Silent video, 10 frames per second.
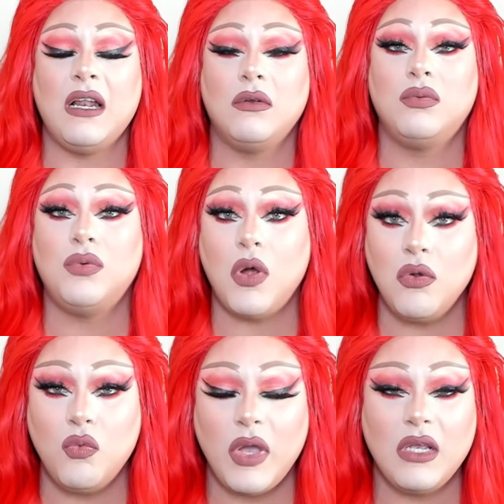el
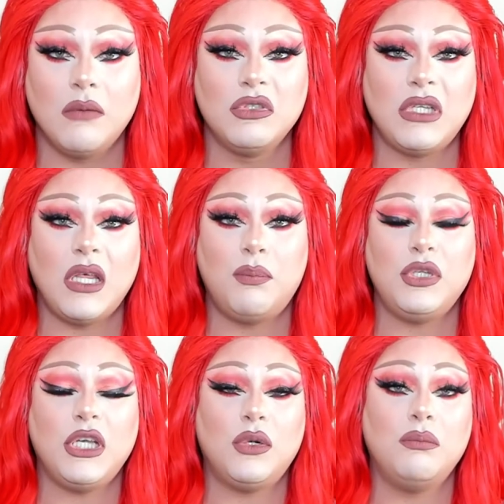runway, como ustedes
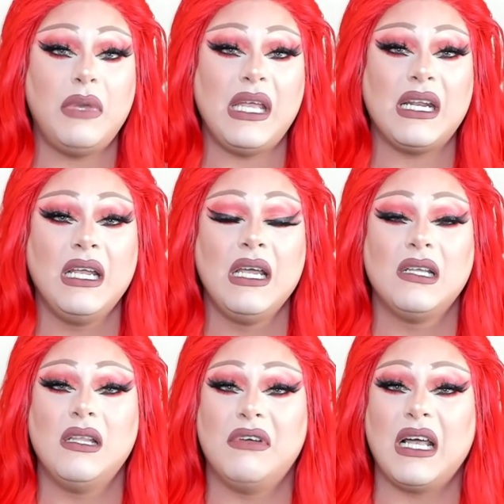pudieron ver,
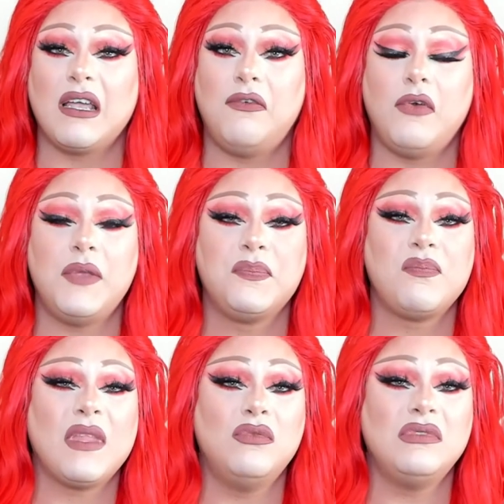de verdad que
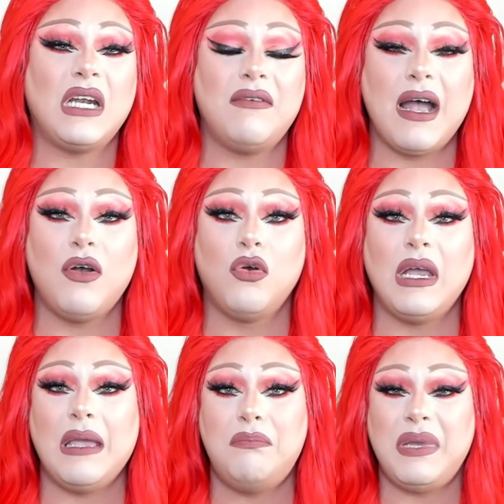fue un
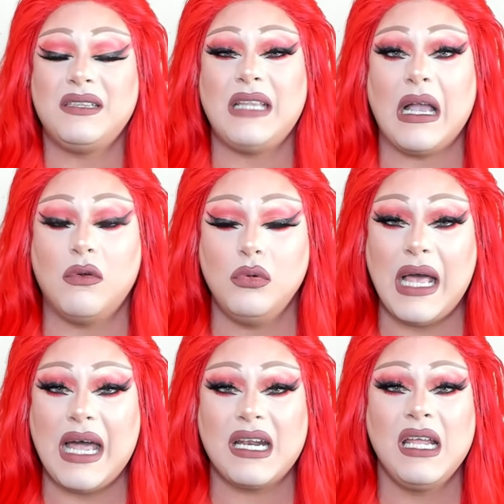trabajo
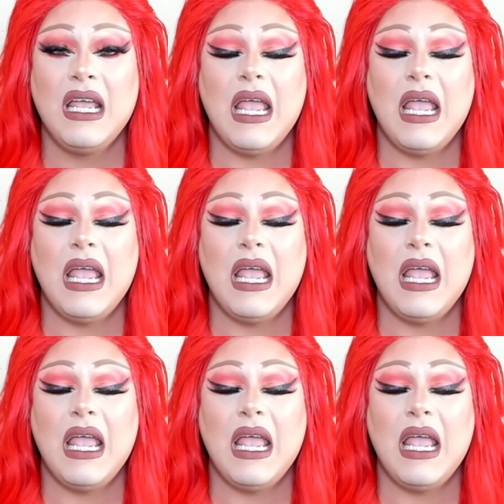espectacular.